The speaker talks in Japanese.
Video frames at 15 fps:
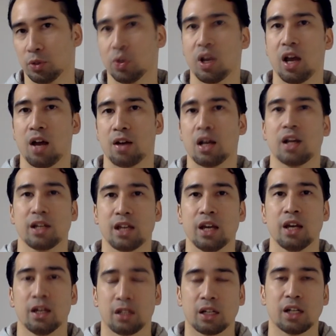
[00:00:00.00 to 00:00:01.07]
これはやはり
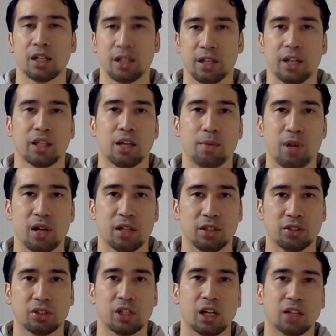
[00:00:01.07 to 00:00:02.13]
かなりネタバレ
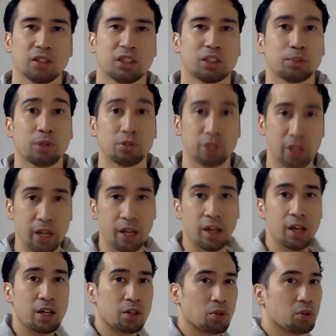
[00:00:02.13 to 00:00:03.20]
につながってしまうんでね、
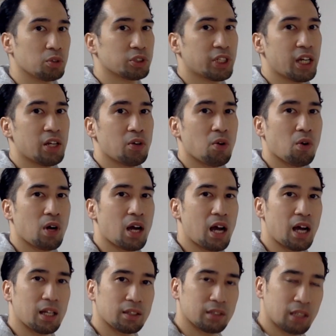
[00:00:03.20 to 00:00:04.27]
このシェンロン
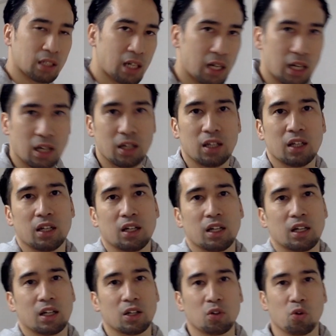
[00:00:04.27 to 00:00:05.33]
があったから、
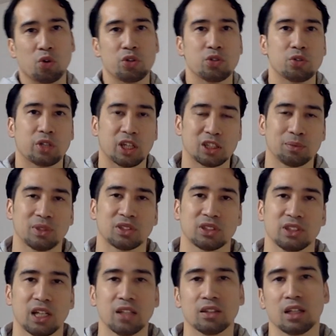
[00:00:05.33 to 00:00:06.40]
えー、こういう結
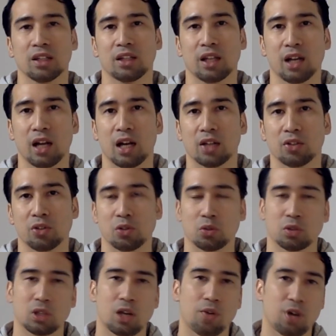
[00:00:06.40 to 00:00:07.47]
末になったんだなというこ
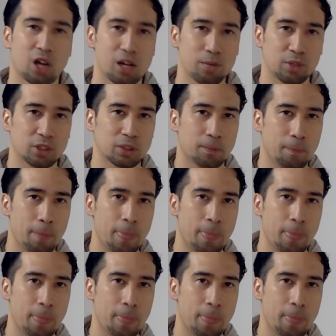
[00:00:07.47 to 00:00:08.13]
とが分かります。